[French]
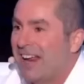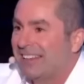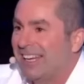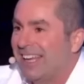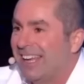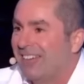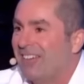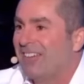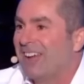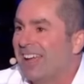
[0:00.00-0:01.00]
la télé,
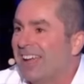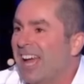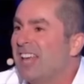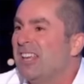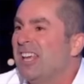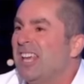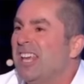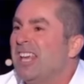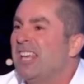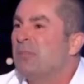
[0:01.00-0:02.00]
ouais, ouais.
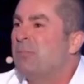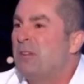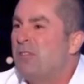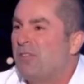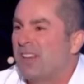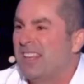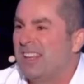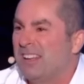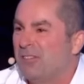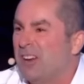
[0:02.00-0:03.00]
ils, ont pas une vie
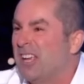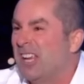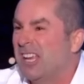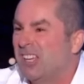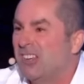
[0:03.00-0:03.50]
facile, hein. des fois, il y a des